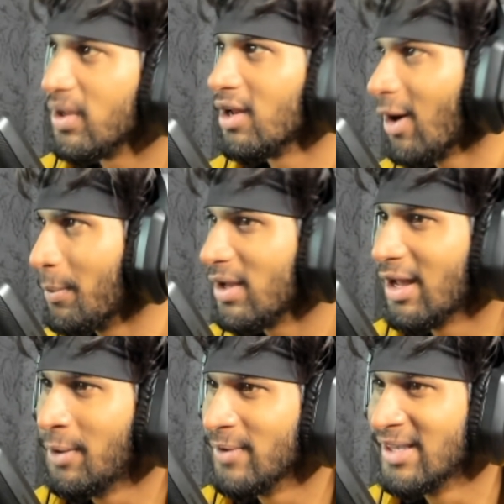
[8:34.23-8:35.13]
लव मी
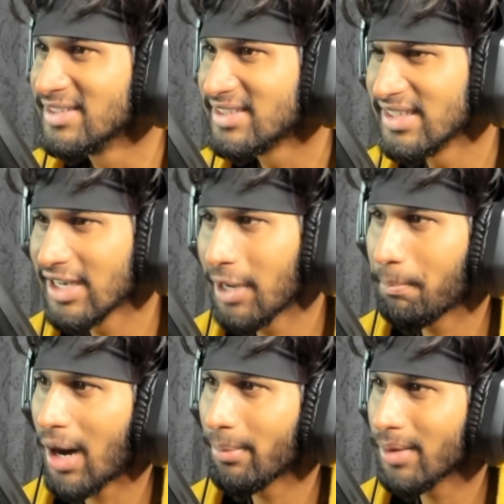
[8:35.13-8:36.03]
लव मी ठीक है
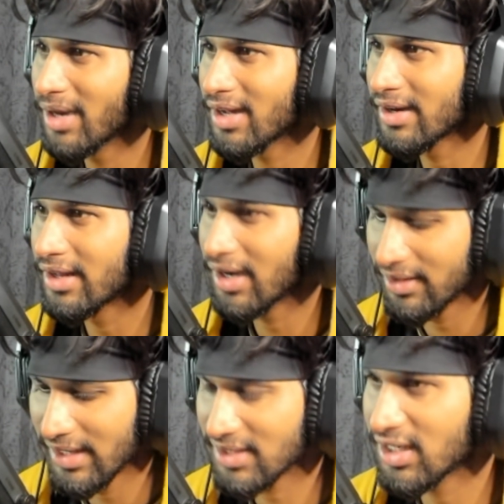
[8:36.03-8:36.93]
पापा प्यार करेगा
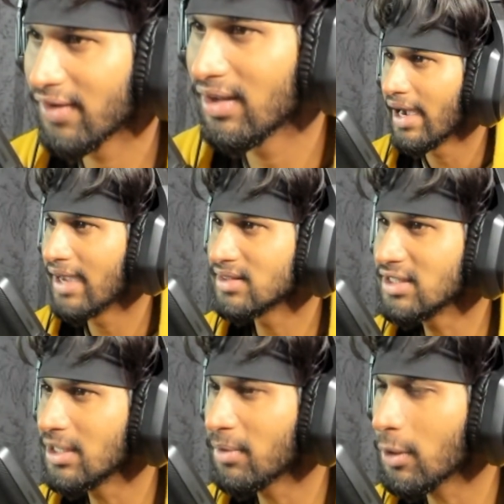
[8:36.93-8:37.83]
नेक्स्ट लेवल आई
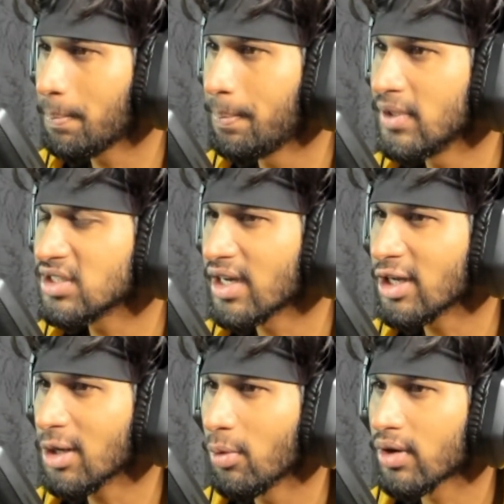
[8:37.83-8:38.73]
थिंक ये मेरे को पीछे
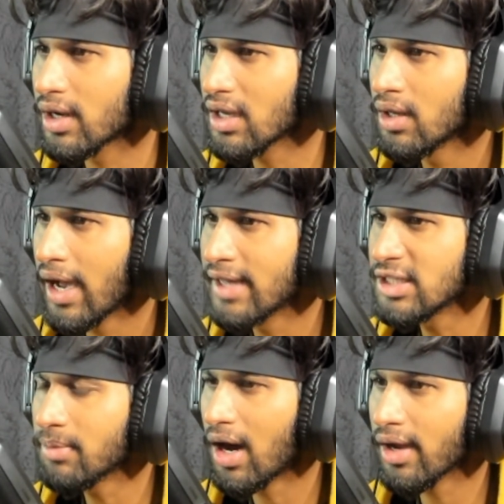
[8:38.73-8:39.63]
जाने का बोल रहा है क्या आई
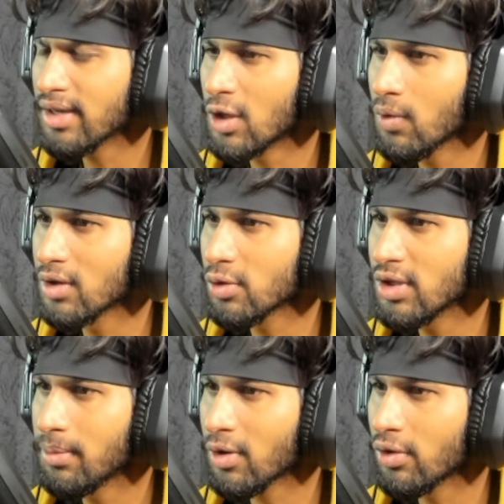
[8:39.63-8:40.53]
थिंक मैं आगे जाऊंगा तो
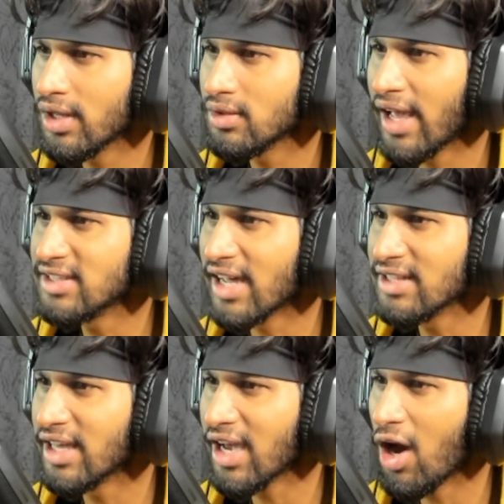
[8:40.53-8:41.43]
ये मेरे को नहीं, नहीं
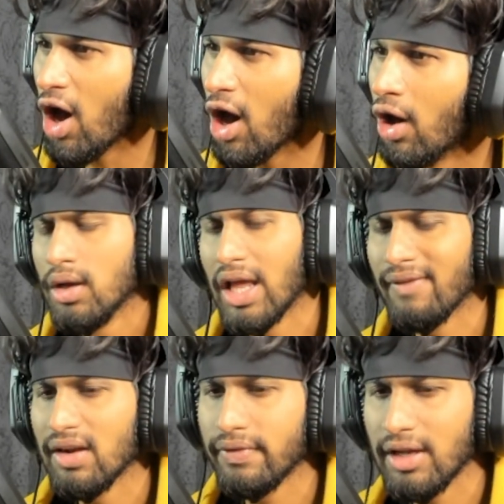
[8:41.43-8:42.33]
जाने देंगे ओ
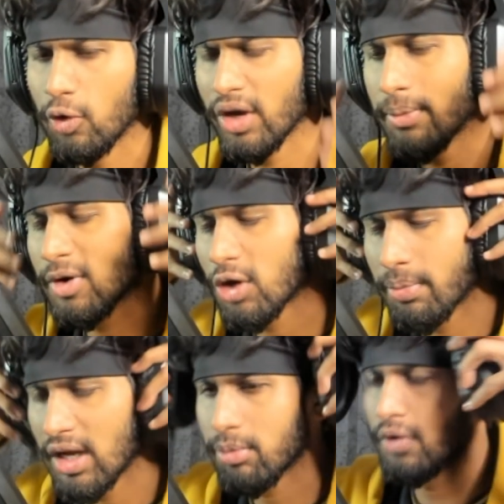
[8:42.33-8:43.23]
लेवल फेल हो गया मेरे को
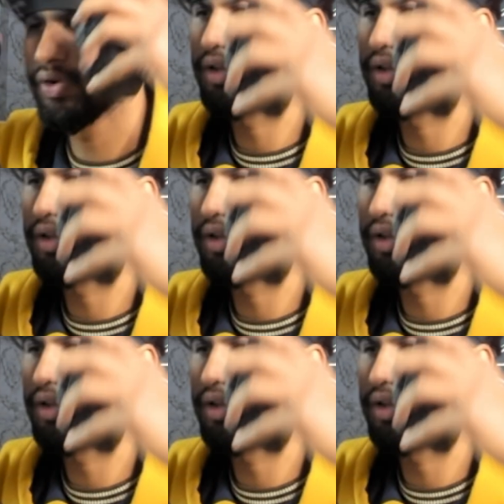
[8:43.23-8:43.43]
अपने आप को फिर